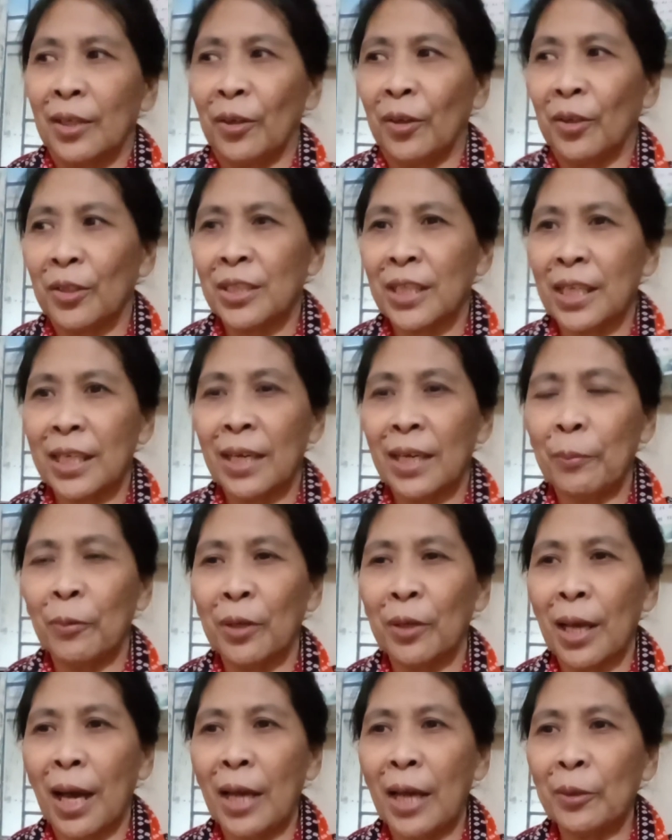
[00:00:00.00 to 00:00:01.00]
O sige
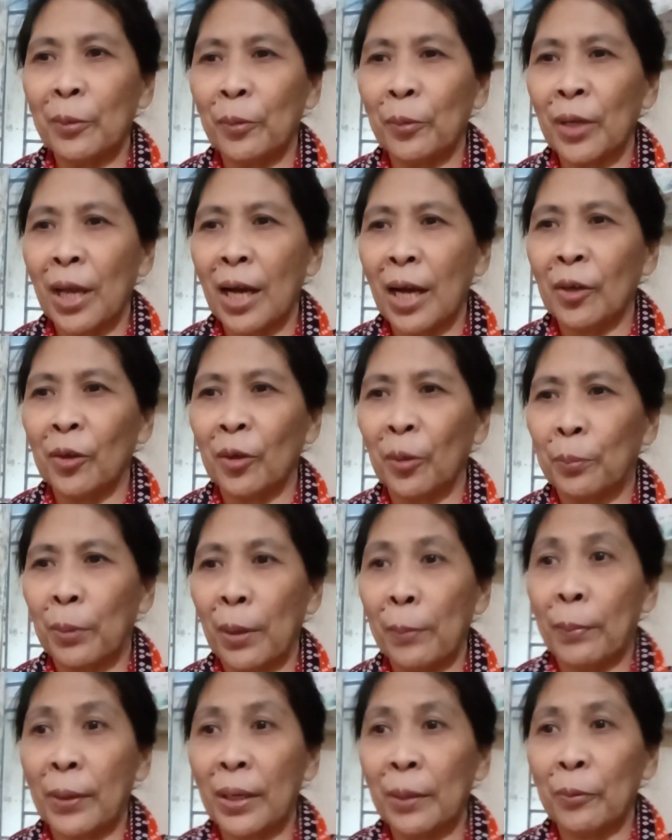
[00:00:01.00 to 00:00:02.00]
muna, ano muna ako,
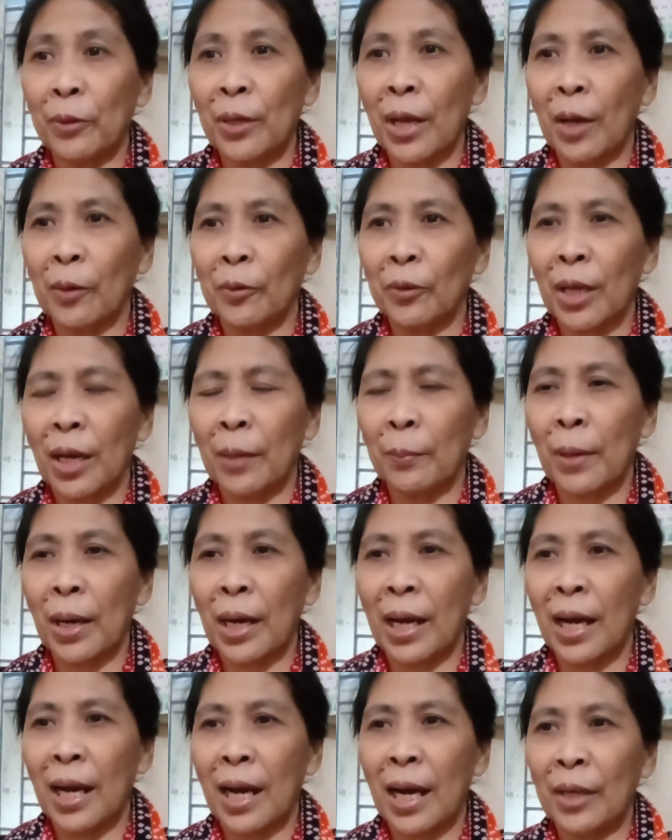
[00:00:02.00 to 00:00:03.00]
prepare muna ako ng
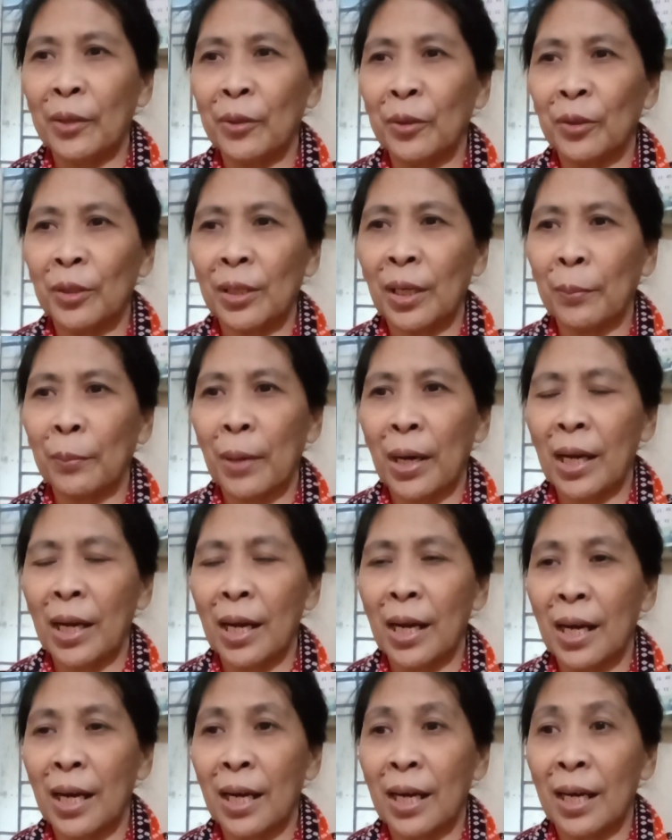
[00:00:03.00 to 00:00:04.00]
mga ano, ng
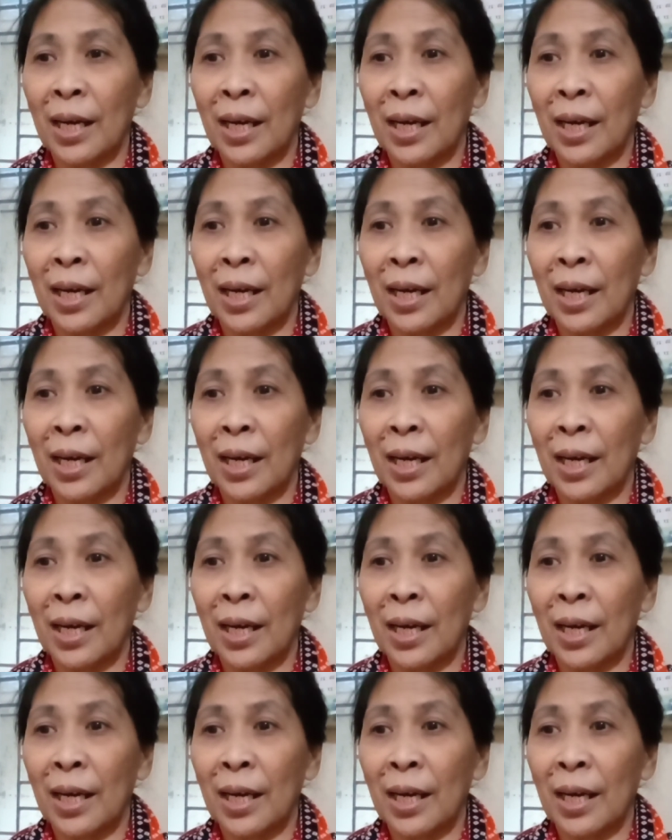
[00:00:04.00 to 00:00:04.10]
mga